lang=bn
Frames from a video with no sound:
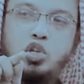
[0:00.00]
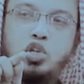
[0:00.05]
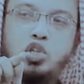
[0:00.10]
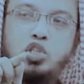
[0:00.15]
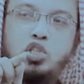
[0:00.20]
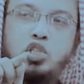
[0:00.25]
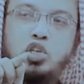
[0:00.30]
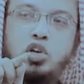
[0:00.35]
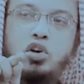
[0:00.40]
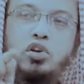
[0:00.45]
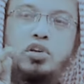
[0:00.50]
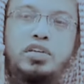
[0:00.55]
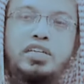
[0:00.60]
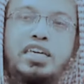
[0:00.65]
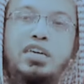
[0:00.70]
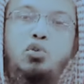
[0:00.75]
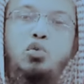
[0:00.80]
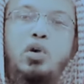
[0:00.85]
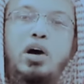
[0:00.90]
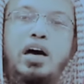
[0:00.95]
সদস্য
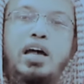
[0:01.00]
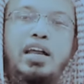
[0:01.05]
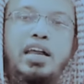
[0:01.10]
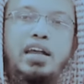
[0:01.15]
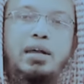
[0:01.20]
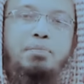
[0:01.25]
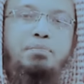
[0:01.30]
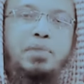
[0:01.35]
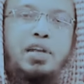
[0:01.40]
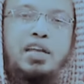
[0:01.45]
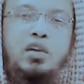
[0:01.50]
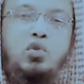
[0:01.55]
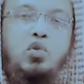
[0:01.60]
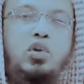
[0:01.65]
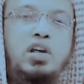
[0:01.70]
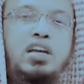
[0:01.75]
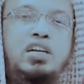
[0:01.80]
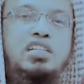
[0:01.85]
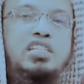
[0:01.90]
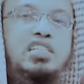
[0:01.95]
কিউ আর এফ মানে
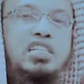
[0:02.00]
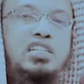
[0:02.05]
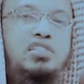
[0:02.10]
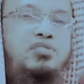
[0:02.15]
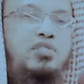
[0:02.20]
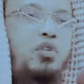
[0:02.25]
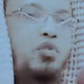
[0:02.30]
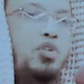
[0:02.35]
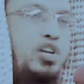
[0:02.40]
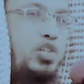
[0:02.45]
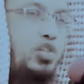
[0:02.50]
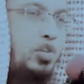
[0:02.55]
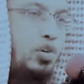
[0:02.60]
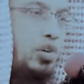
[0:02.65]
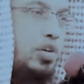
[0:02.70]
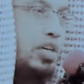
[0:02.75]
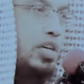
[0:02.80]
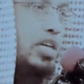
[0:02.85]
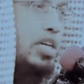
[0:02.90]
কোরআন রিসার্চ ফাউন্ডেশন